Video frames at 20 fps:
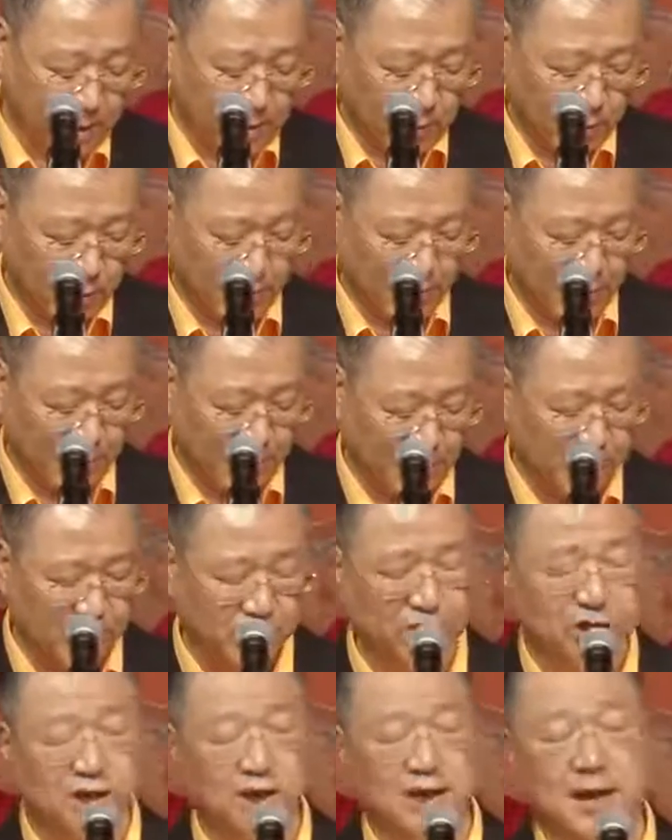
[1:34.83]
每一
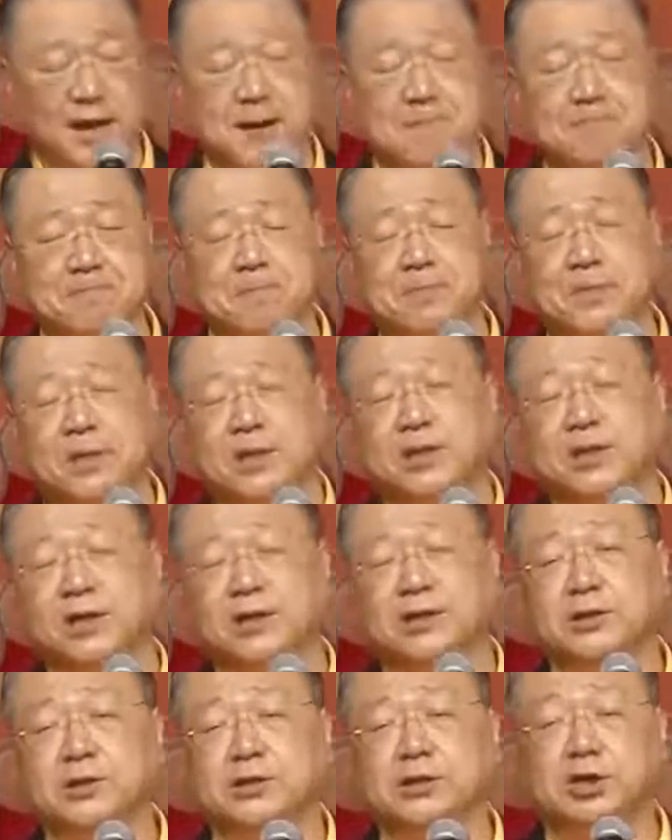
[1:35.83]
天
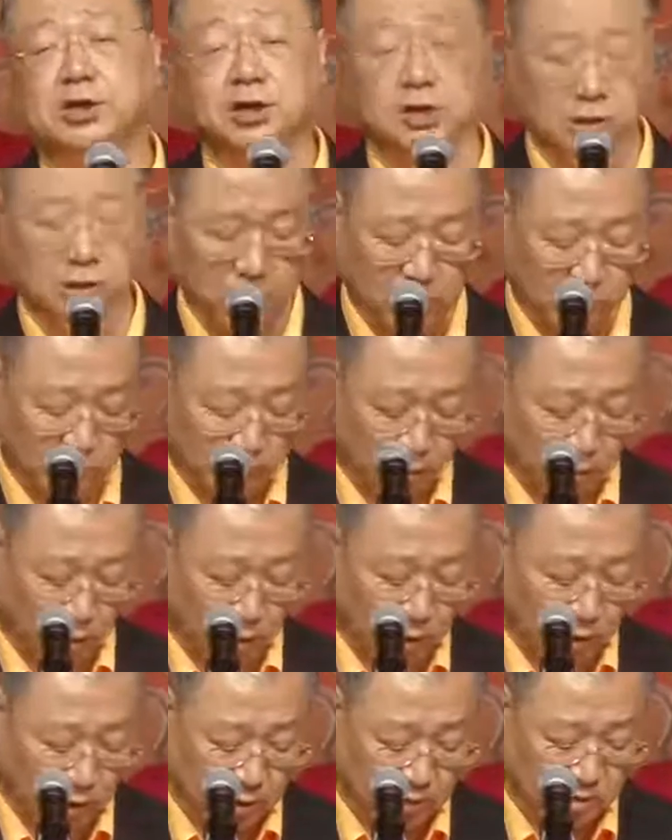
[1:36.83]
因车
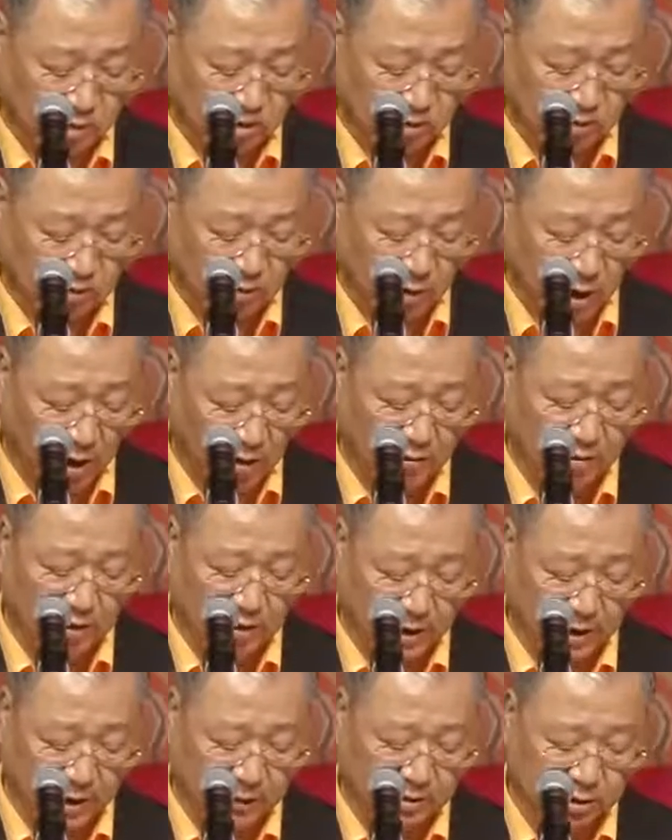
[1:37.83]
祸死亡的
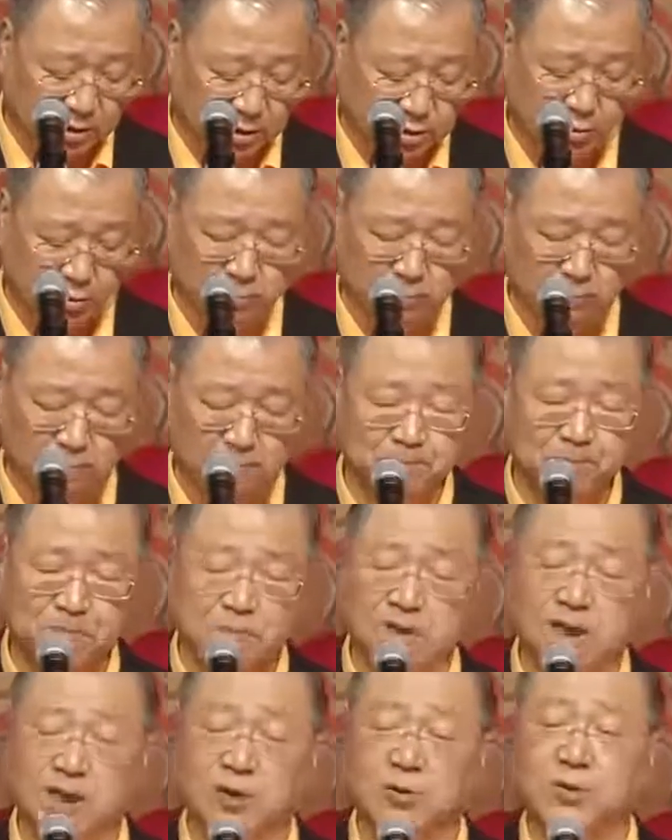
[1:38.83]
人数，
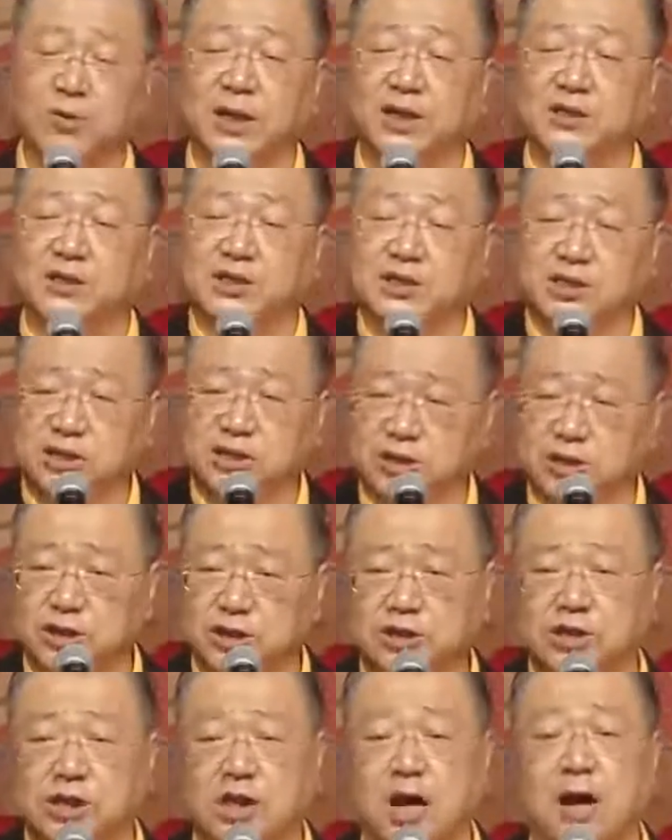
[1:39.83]
因为思
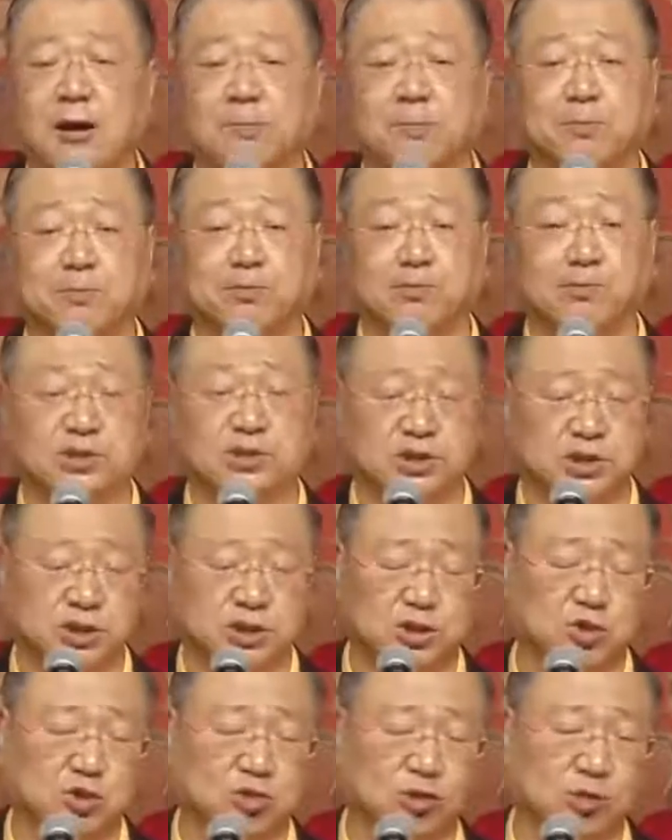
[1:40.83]
想不集
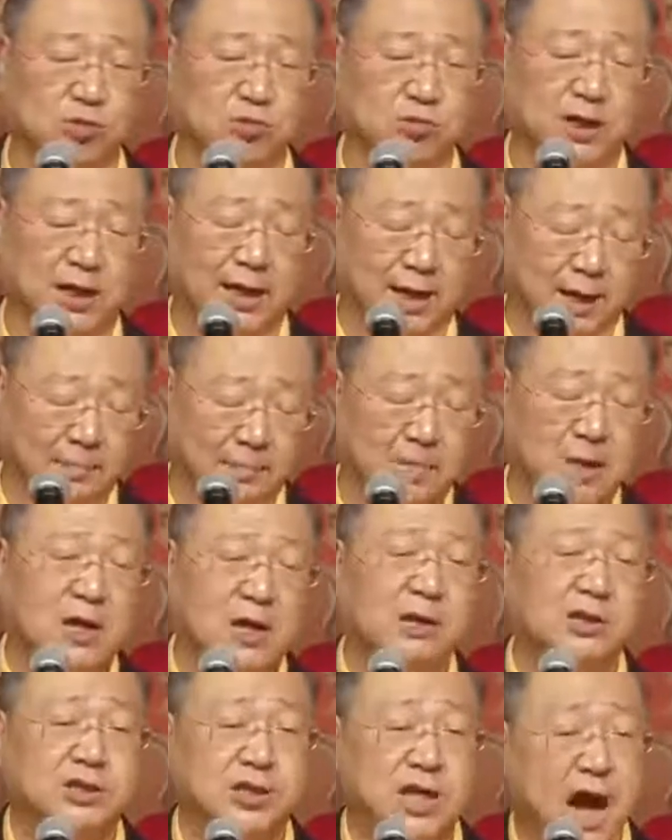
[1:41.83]
中的
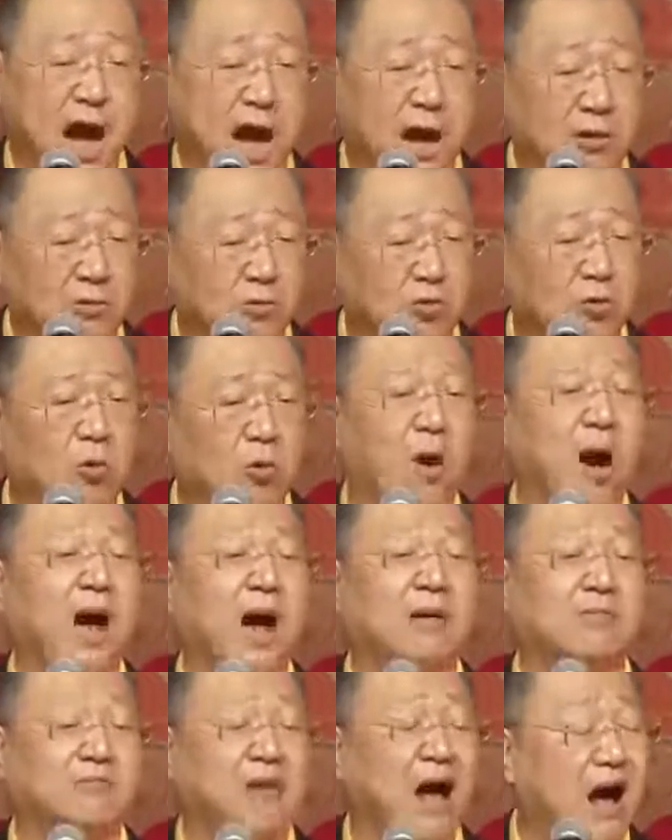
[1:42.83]
讲话、
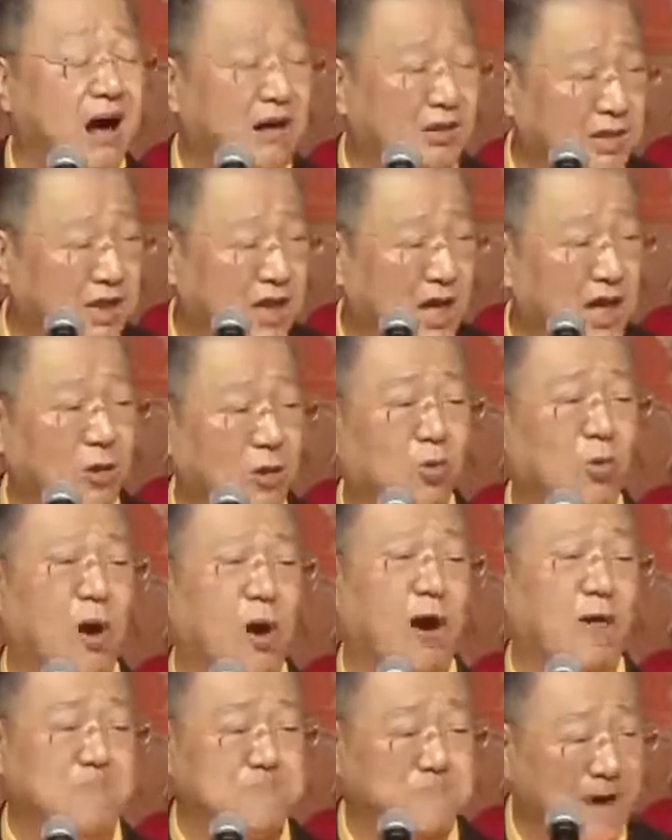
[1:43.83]
打电
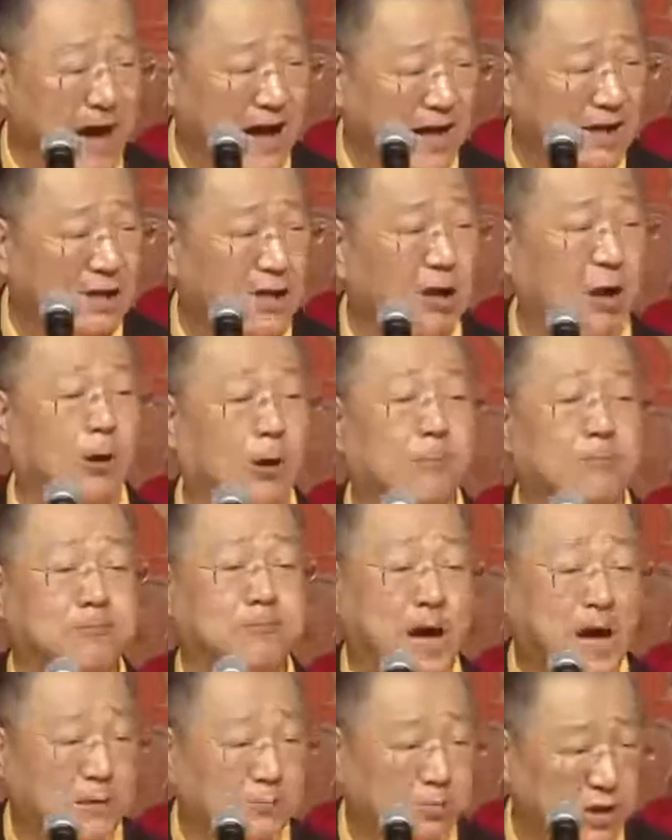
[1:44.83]
话、烦恼、
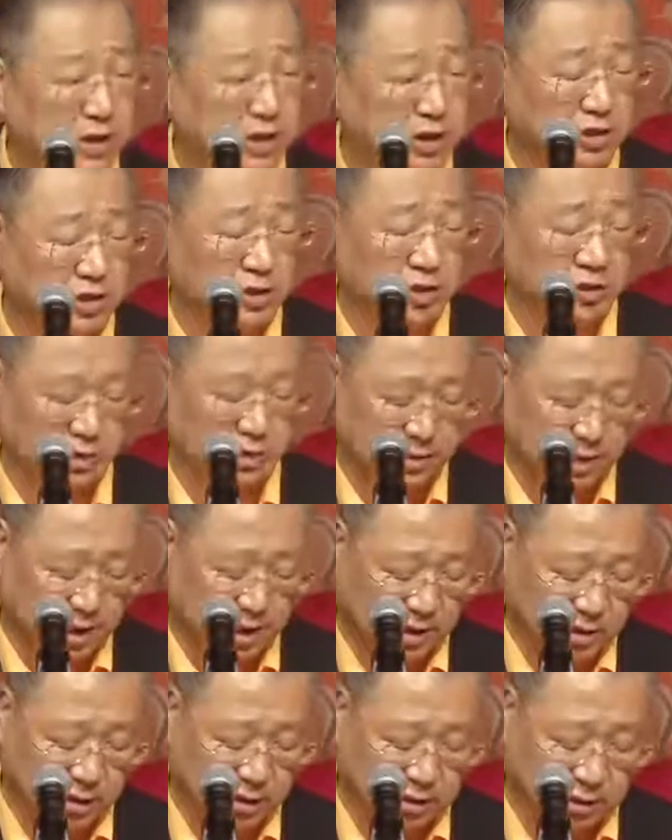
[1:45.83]
发脾气
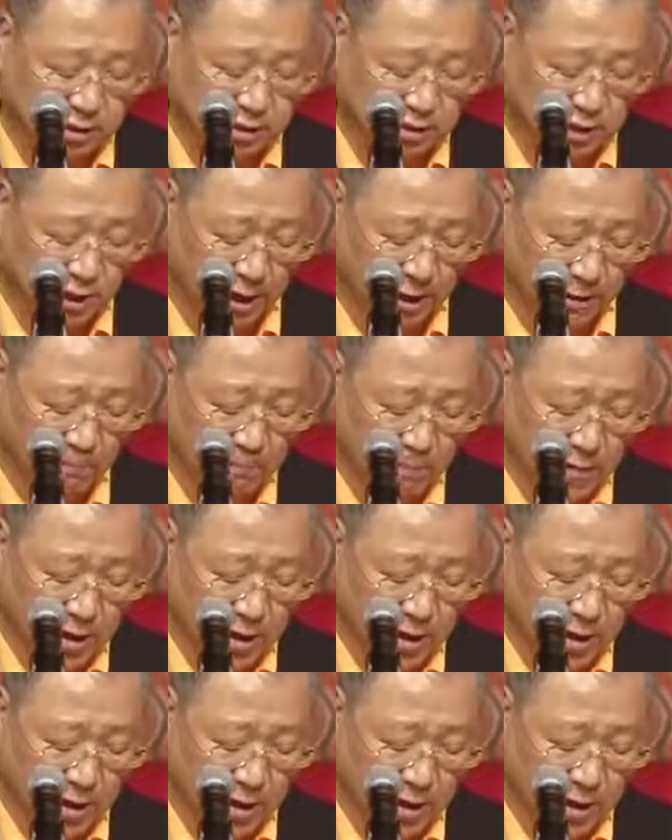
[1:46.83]
在车上，